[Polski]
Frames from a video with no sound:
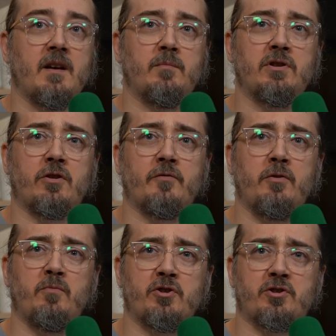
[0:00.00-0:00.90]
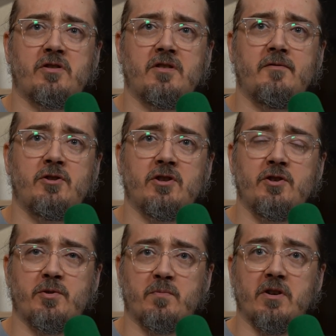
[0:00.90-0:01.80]
My tego filmu jeszcze nie
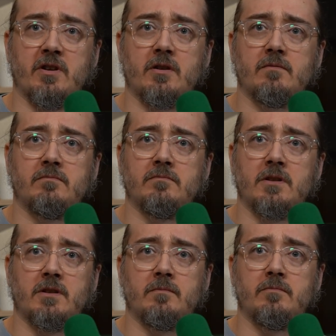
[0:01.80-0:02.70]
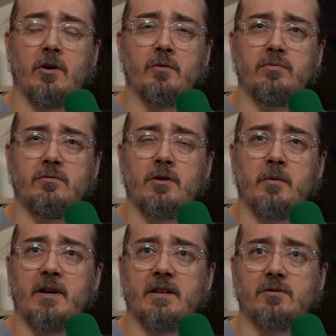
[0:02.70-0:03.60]
widzieliśmy. On był
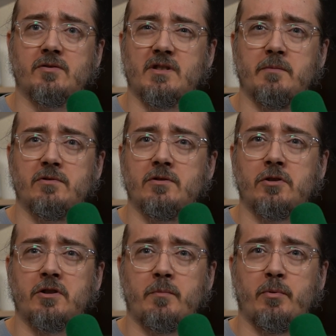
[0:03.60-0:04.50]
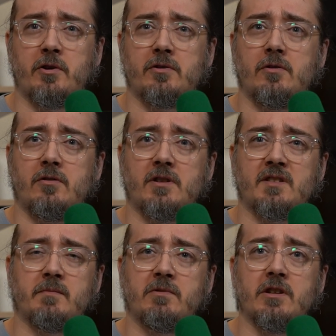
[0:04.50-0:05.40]
chyba dostępny do tej pory tylko
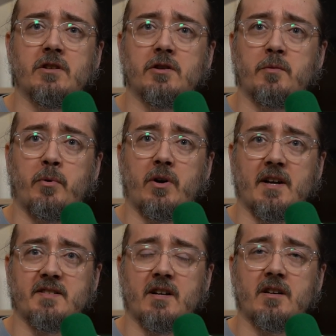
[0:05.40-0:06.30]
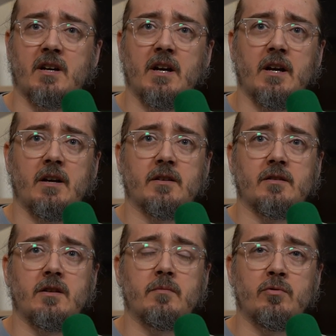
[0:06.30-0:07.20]
na zamkniętych pokazach.
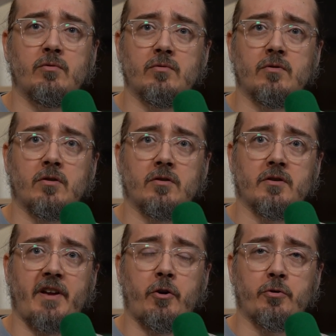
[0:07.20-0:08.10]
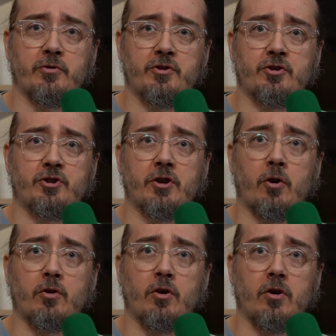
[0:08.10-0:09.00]
Nie był go jakoś
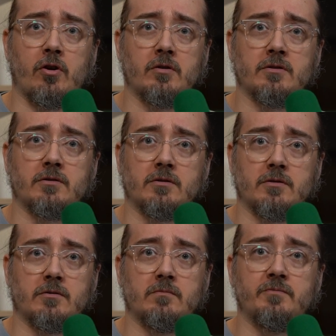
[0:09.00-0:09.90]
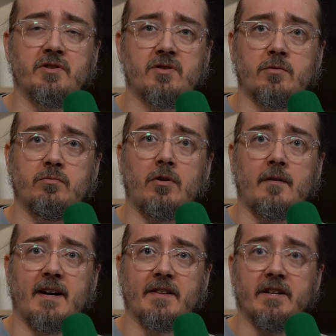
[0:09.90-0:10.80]
szeroko e,
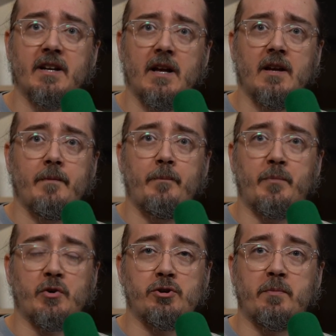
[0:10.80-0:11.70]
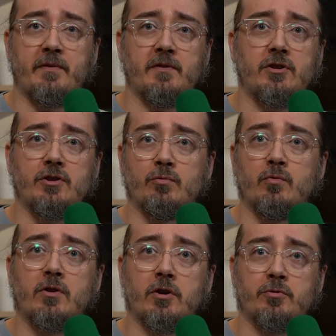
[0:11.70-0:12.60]
dystrybuowany. To się pewnie
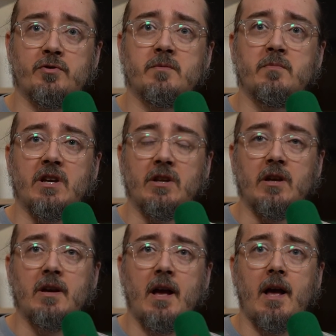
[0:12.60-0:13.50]
niedługo już zmieni.